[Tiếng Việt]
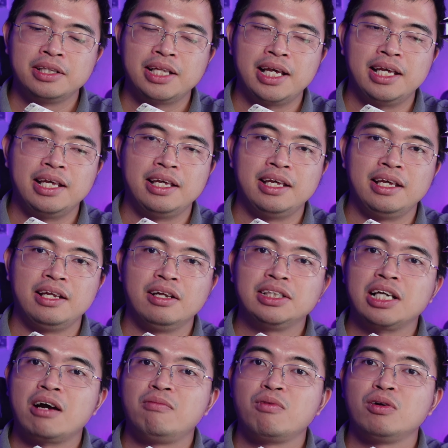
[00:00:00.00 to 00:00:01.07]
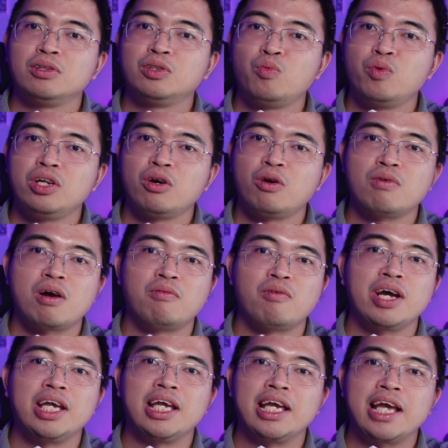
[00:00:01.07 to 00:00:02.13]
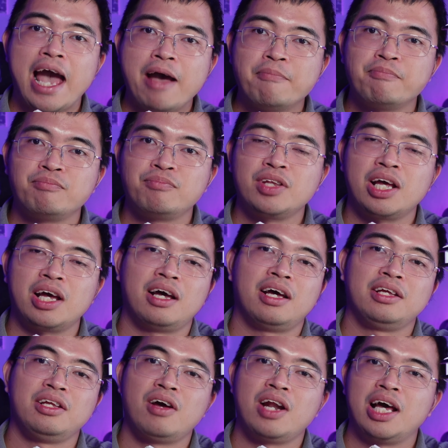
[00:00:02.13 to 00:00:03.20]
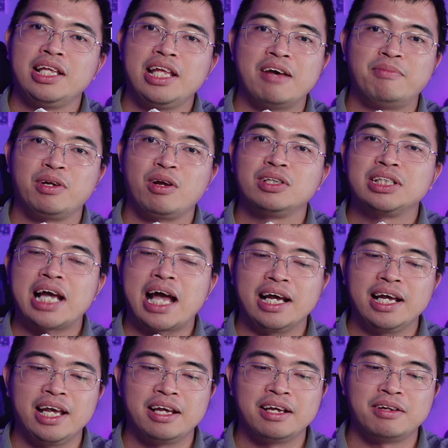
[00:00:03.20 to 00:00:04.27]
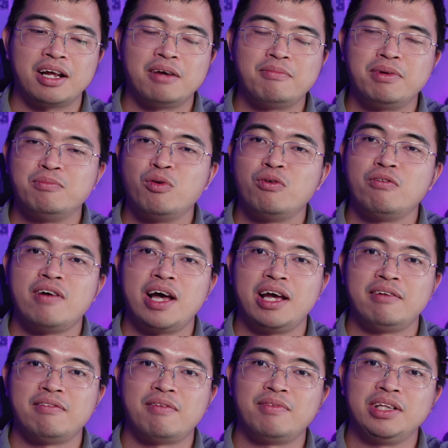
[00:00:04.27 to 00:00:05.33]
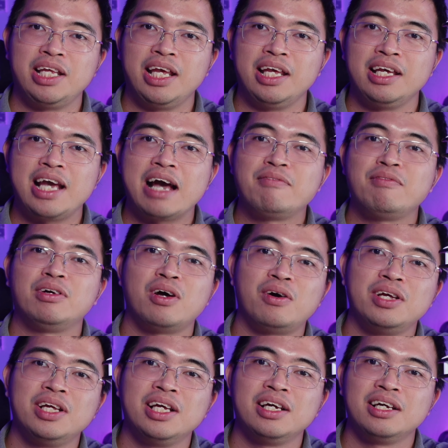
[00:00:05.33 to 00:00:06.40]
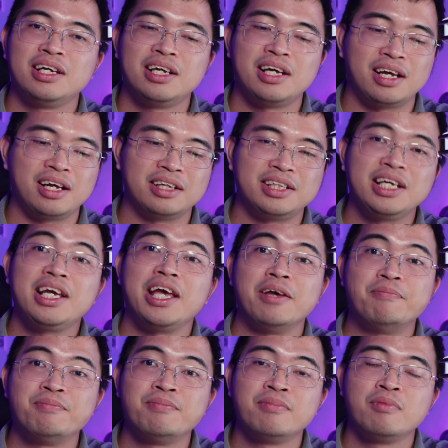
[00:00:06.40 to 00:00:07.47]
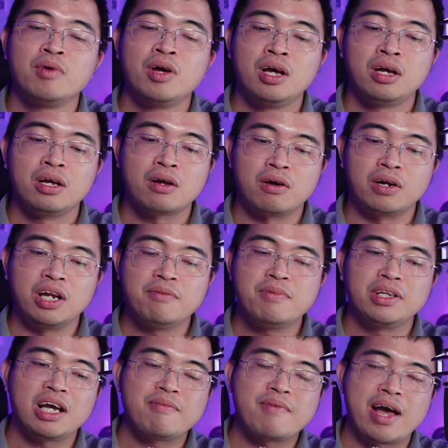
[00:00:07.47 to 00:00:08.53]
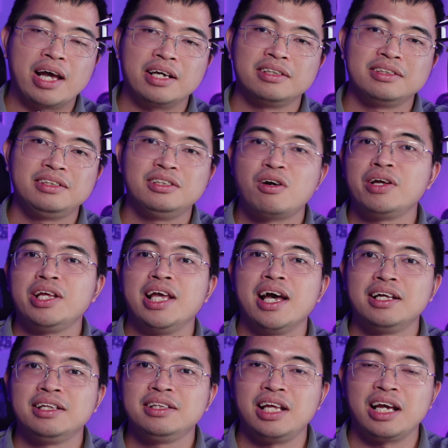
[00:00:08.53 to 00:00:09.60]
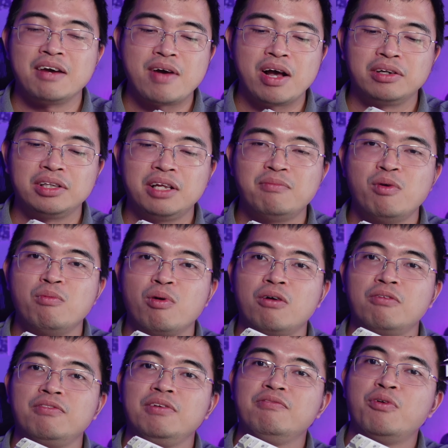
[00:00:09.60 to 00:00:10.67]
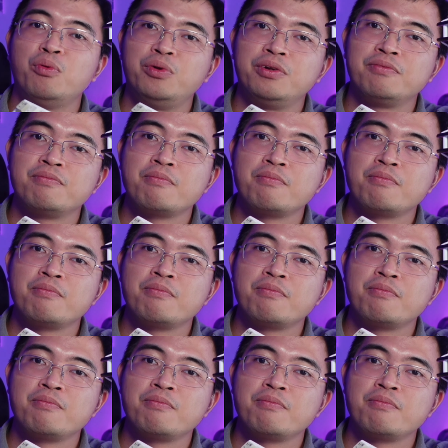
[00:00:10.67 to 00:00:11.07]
thì nó sẽ không có switch nó cũng không có keycap à, do là ở nhà mình có sẵn ha đó mình mua về và mình chỉ gắn vào thôi à, tiết kiệm còn nếu mà các bạn chưa có gì hết thì các bạn có thể mua một con phím full